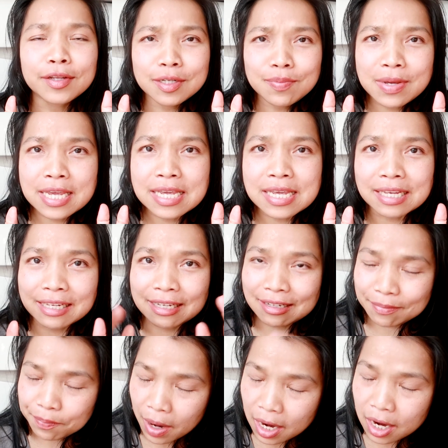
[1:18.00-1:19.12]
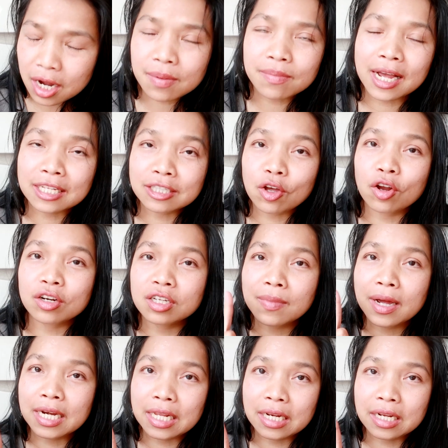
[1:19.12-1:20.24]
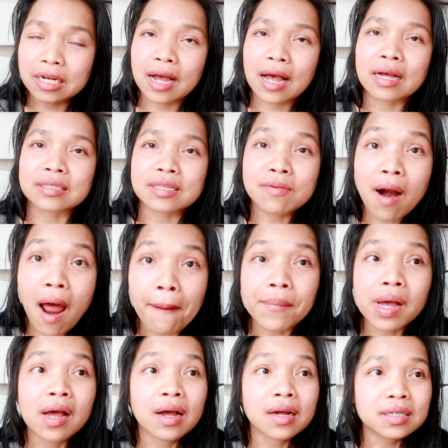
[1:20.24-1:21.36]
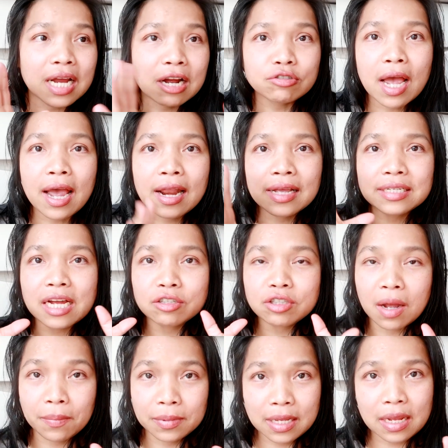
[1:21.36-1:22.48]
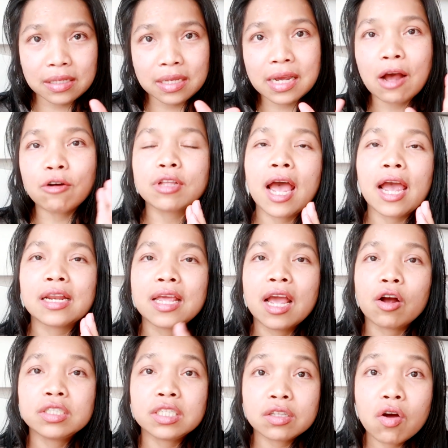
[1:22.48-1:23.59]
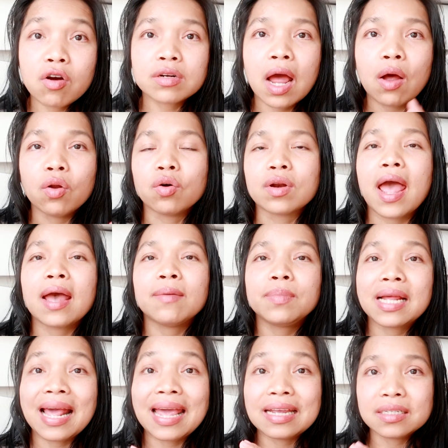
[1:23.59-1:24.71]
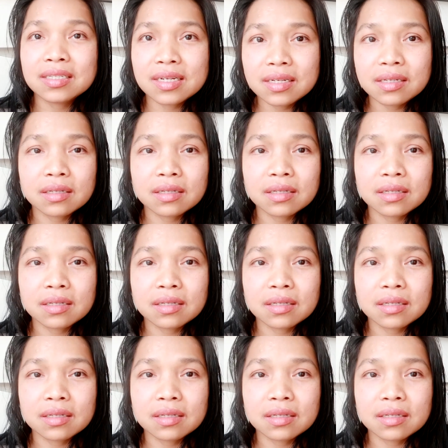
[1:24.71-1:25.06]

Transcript: จะมีเพิ่มขั้นตอนขึ้นมานิดนึงค่ะสำหรับชาวไทยและชาวต่างประเทศที่เข้าไทยเนี่ยก็จะต้องดาวน์โหลดแอปพลิเคชั